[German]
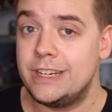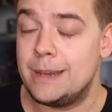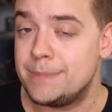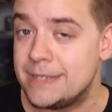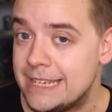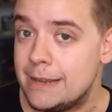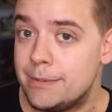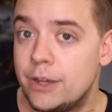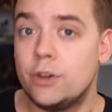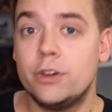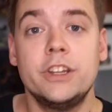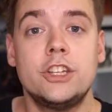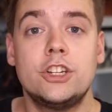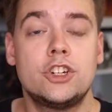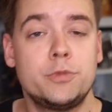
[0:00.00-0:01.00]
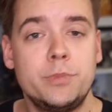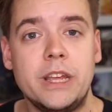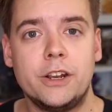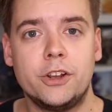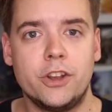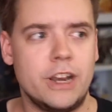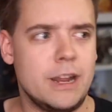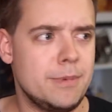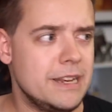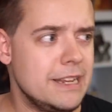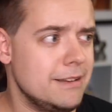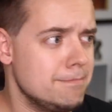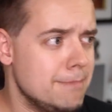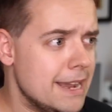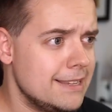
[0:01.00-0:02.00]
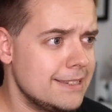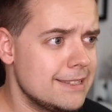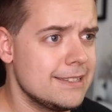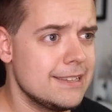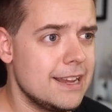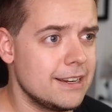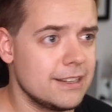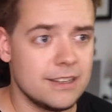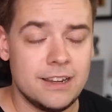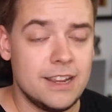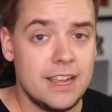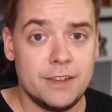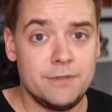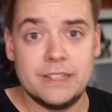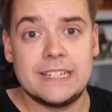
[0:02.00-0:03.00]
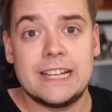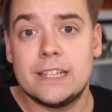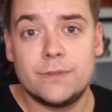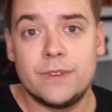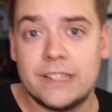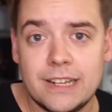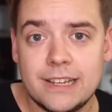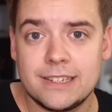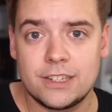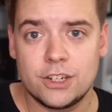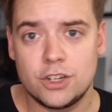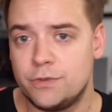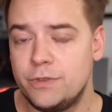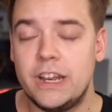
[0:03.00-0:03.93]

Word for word: Ich habe es selber noch nicht spielen können, aber die meisten sagten, ich finde es ganz fantastisch.